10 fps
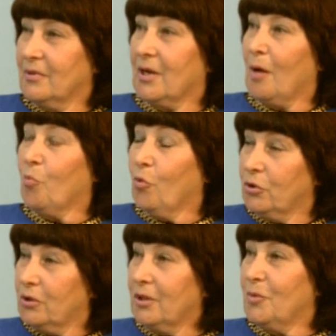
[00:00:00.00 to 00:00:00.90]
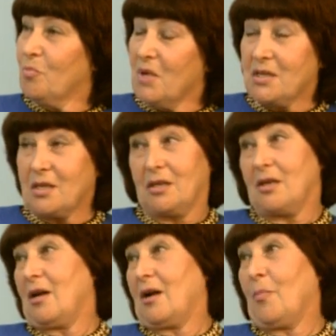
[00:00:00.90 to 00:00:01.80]
работы местной
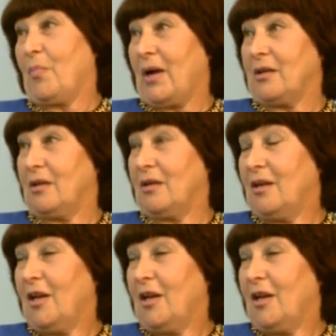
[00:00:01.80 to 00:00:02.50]
телекомпании.